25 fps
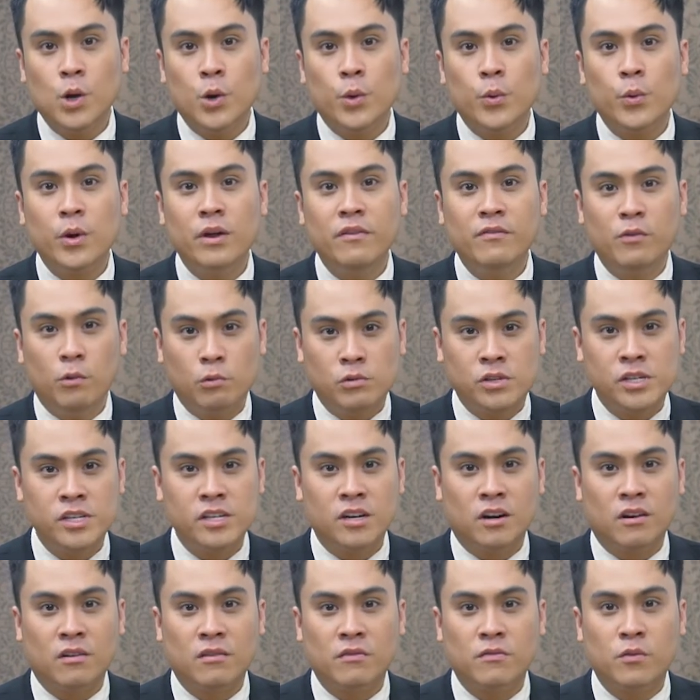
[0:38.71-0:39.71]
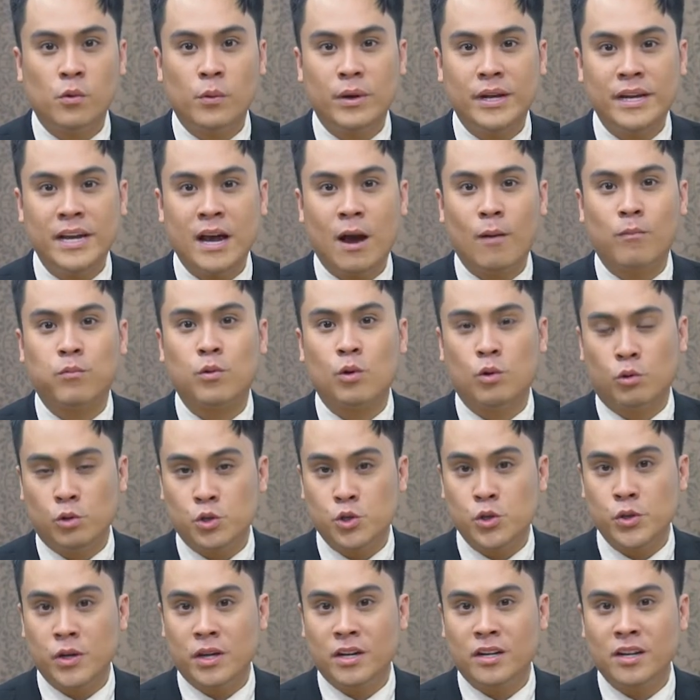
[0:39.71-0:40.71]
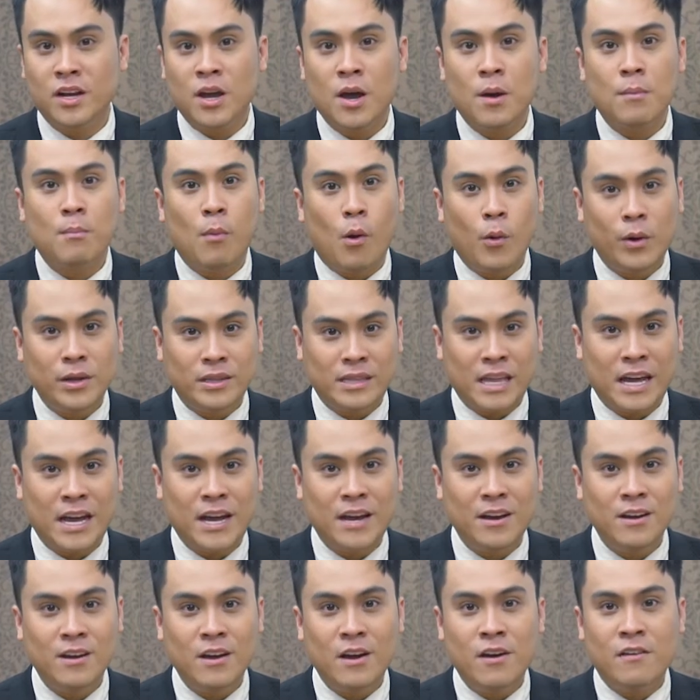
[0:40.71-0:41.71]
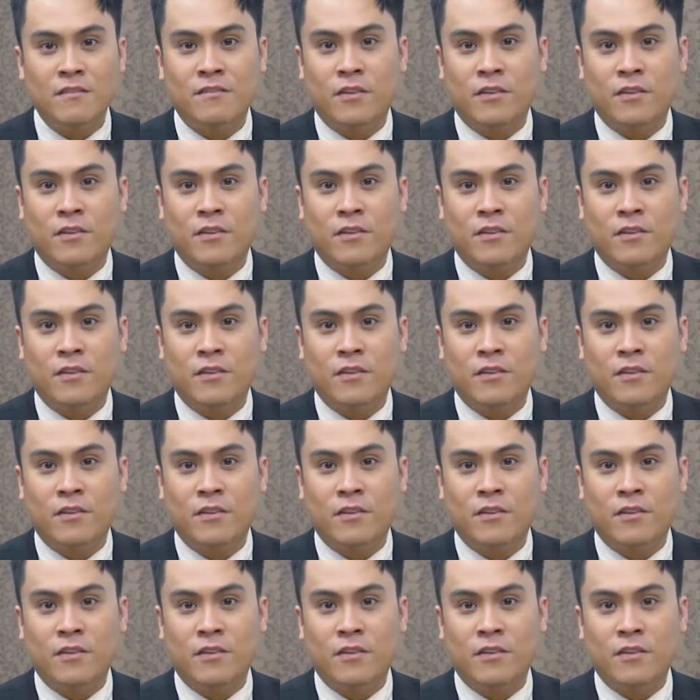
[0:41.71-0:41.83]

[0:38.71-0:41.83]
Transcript: nguyên vụ trưởng vụ y học cổ truyền Bộ Y tế,